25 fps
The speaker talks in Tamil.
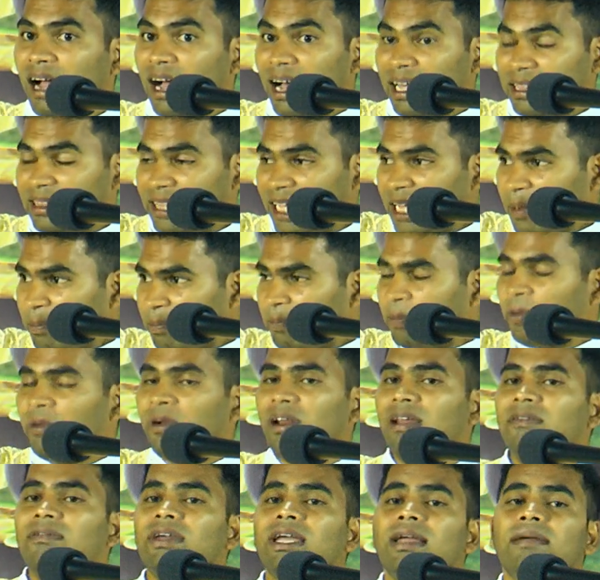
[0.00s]
அதை
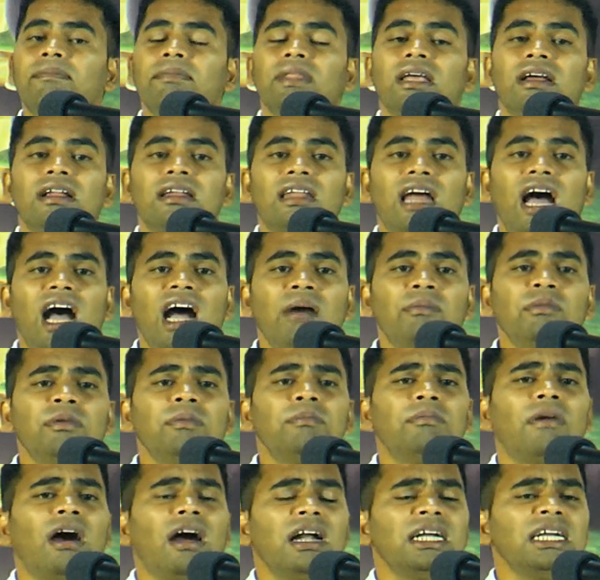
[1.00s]
போலவே
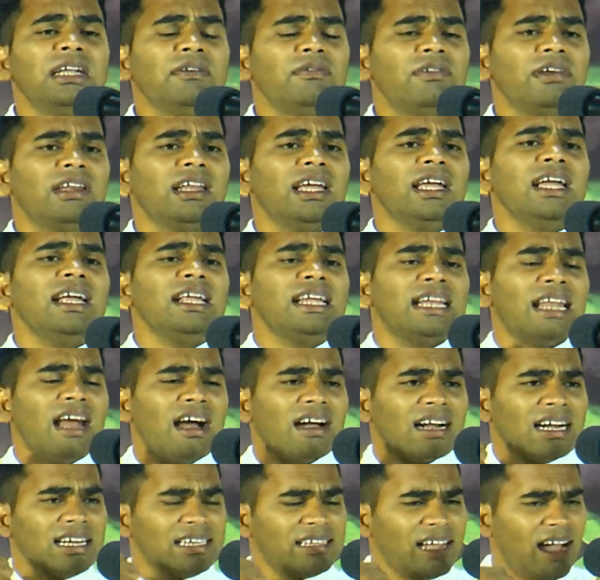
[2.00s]
நாமும் ஆண்டவரே
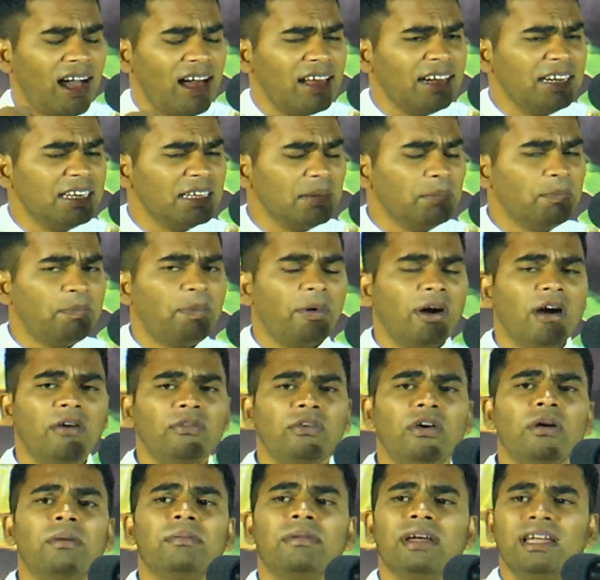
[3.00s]
நாங்கள் யாரிடம்
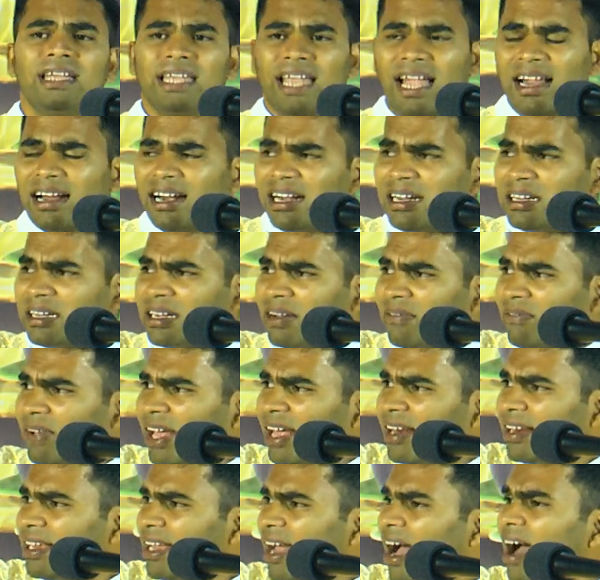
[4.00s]
போவோம் எங்களுக்கு
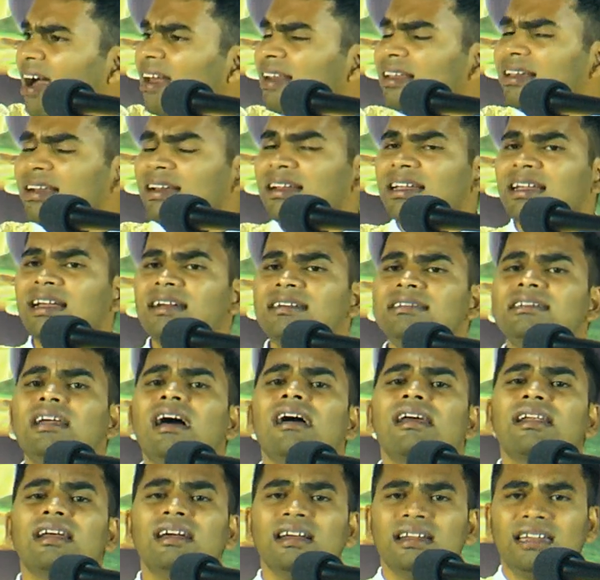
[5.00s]
வேறு யார்
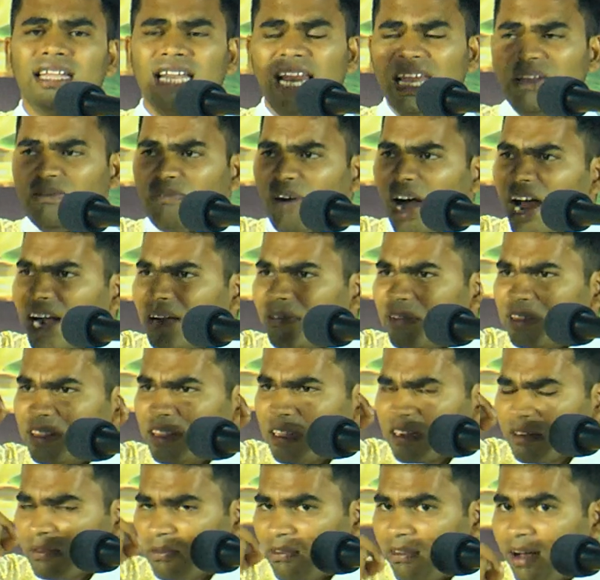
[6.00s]
இருக்கின்றார் நிலை வாழ்வு
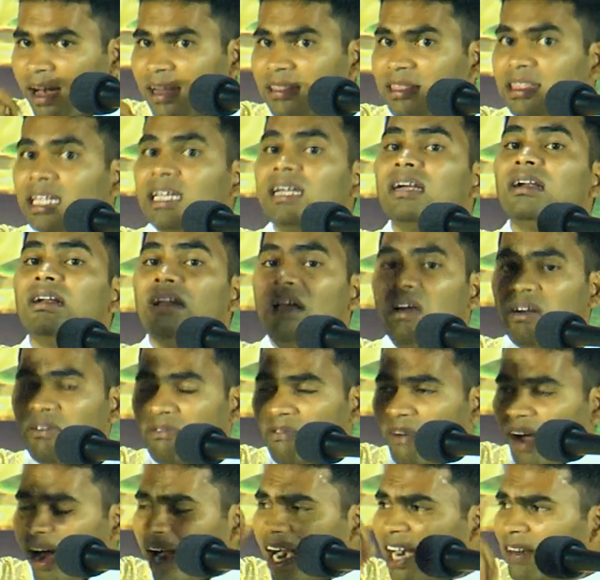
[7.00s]
தரும் வார்த்தைகள்
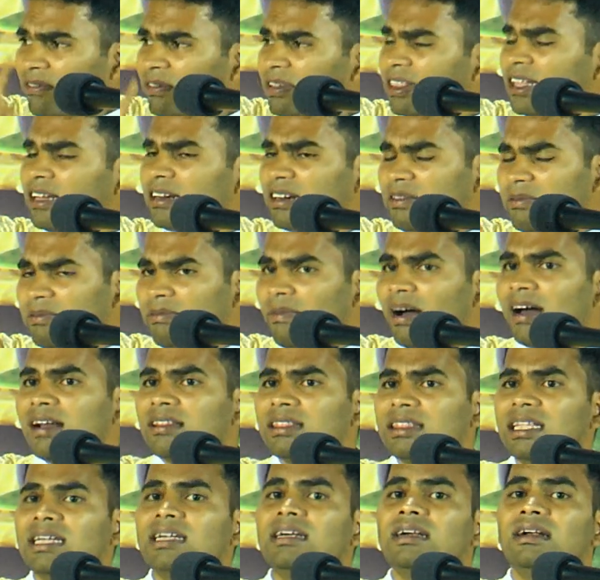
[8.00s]
வாழ்வு தரும்
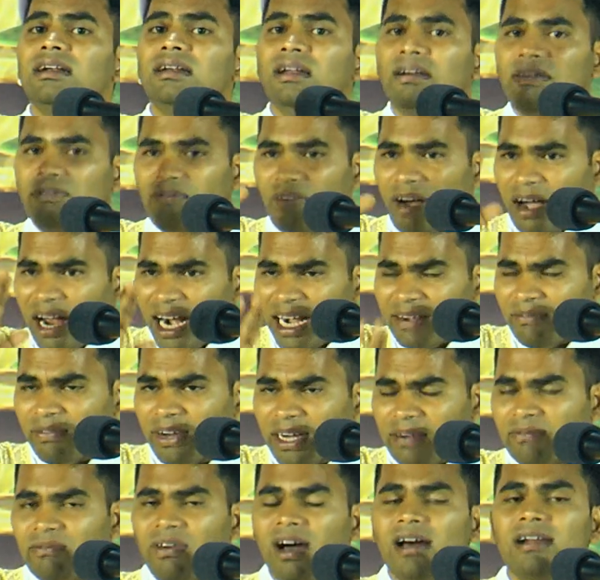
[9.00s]
வார்த்தைகள்
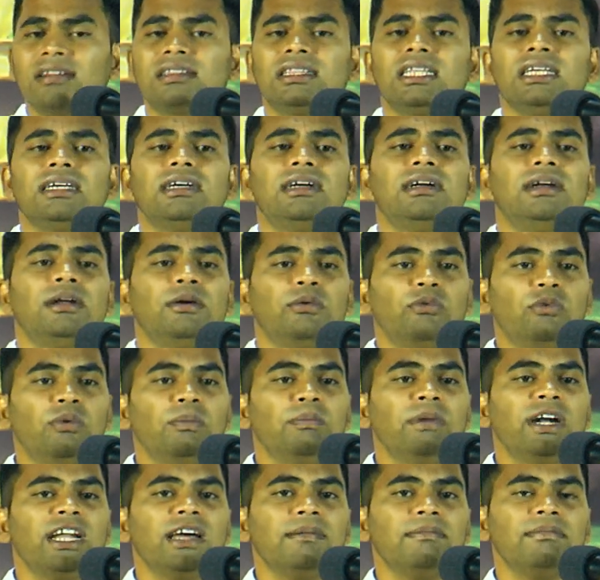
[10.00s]
வாழ்வின் வார்த்தைகள்
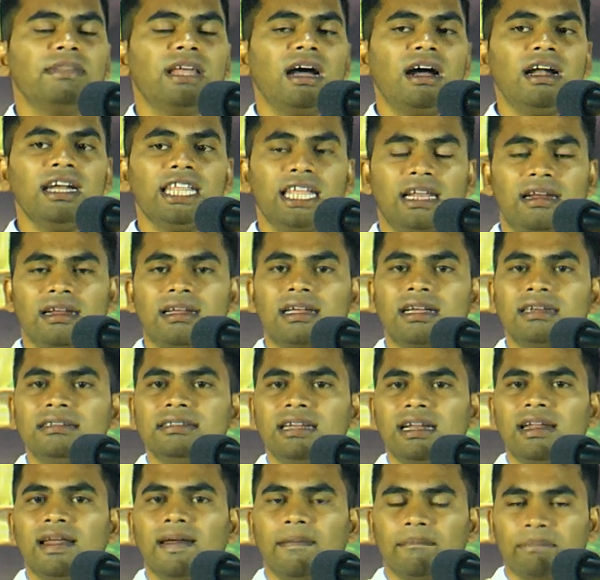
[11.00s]
உம்மிடம்தான்
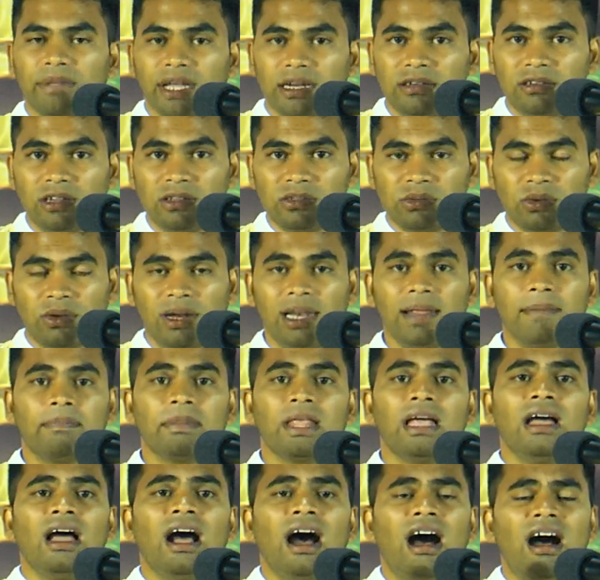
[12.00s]
இருக்கின்றன என்று சொல்லி
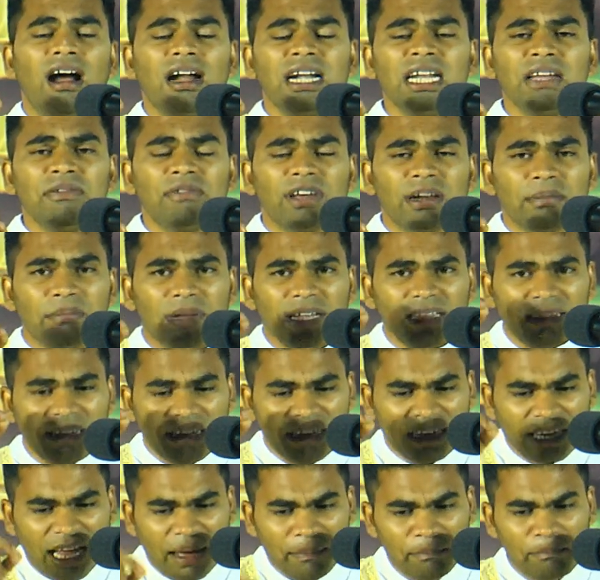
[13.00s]
ஆண்டவர் மீது
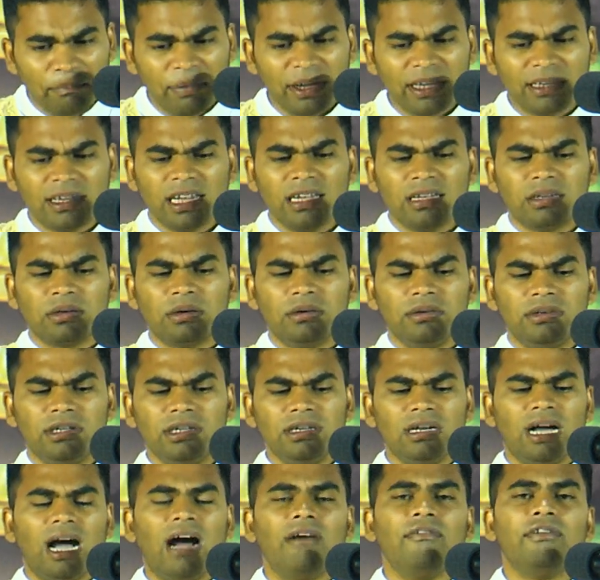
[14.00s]
நம்பிக்கை
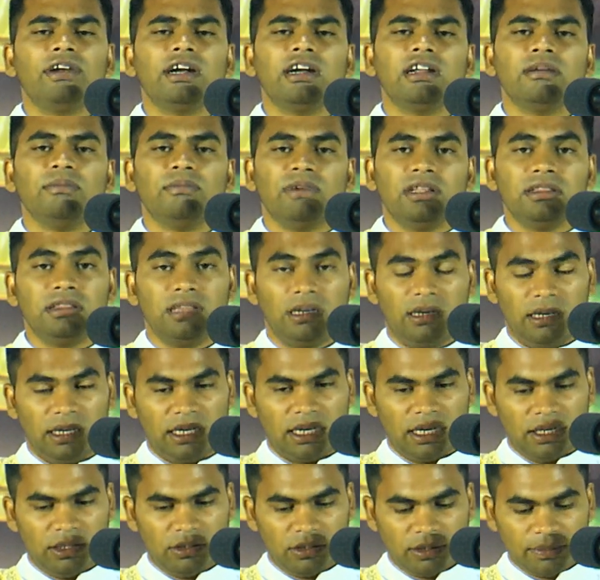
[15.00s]
கொண்டு அவரிடம்
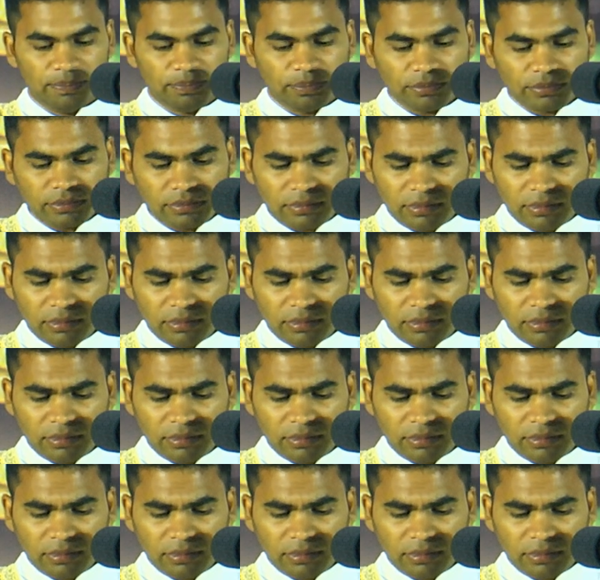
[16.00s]
வந்திருக்கின்றோம்